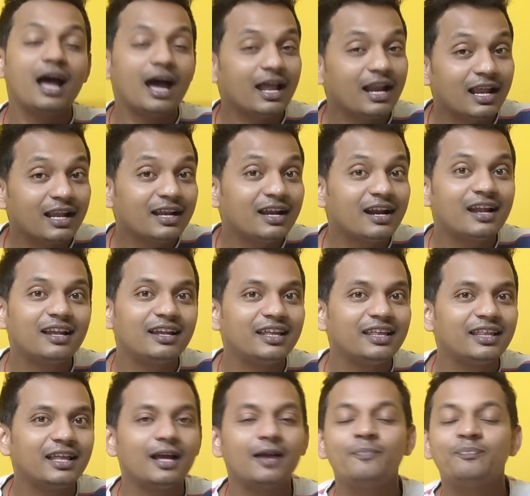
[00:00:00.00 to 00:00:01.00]
అని అన్నాడా
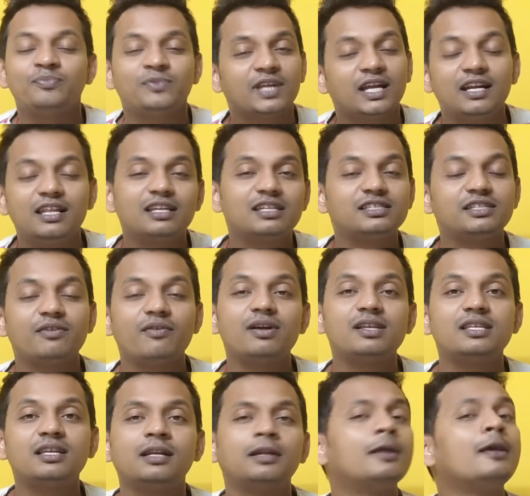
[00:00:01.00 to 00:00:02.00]
లేదా ఎడికి
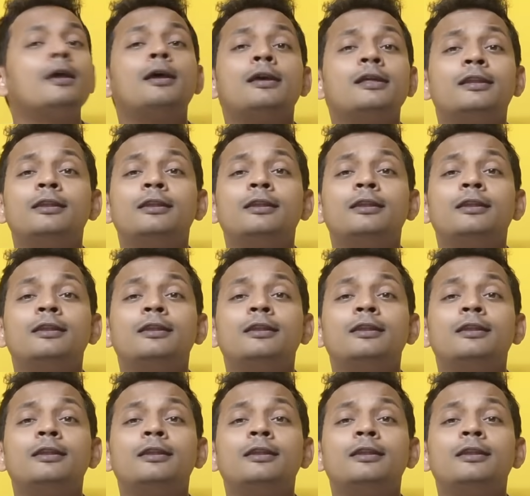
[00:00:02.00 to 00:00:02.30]
శివాజీ అని